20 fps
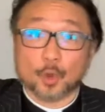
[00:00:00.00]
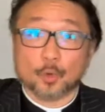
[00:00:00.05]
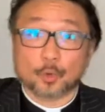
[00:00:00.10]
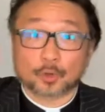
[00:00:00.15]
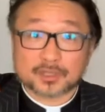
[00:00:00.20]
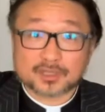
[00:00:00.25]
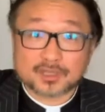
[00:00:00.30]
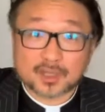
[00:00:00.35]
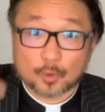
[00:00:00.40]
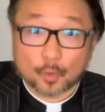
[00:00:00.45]
我
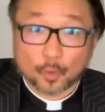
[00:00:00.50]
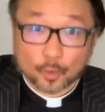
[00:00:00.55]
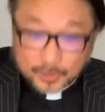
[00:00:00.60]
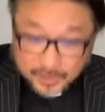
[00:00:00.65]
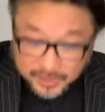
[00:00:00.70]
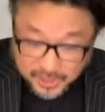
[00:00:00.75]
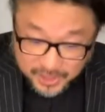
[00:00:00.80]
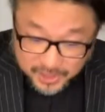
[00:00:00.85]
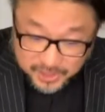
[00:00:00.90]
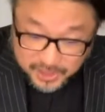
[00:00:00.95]
的生活的
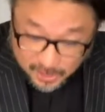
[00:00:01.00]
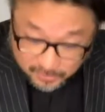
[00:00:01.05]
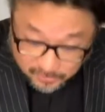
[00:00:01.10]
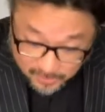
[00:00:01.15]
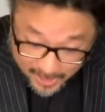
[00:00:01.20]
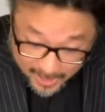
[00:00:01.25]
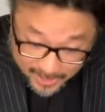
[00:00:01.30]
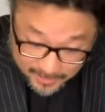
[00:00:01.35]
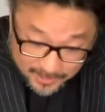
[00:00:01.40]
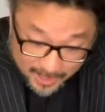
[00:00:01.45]
影响
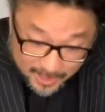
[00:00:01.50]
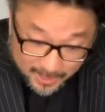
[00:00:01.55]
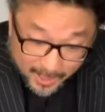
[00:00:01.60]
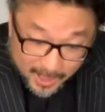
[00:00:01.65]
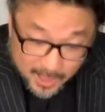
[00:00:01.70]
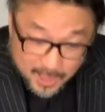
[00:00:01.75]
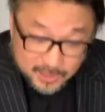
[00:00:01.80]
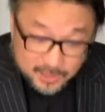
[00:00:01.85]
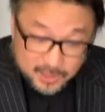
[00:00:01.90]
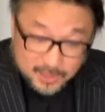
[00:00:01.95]
太大
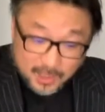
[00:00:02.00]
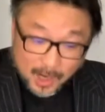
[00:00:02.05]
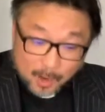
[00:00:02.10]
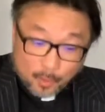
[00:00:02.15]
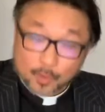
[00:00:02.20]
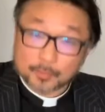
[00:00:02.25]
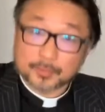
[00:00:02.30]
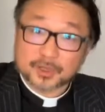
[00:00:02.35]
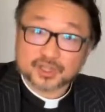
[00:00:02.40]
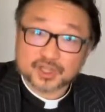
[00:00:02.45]
了，你让
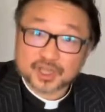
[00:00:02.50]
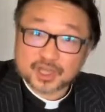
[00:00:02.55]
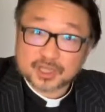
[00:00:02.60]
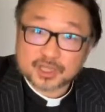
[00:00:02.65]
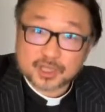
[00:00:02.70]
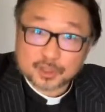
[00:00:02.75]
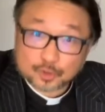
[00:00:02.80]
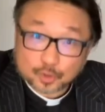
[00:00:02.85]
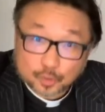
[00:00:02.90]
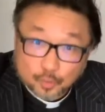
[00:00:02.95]
我们的经
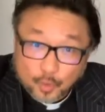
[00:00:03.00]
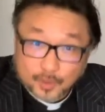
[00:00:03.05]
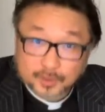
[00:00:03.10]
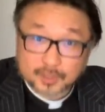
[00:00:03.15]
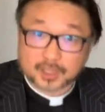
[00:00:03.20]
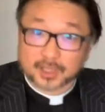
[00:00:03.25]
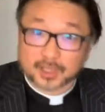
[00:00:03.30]
济出问题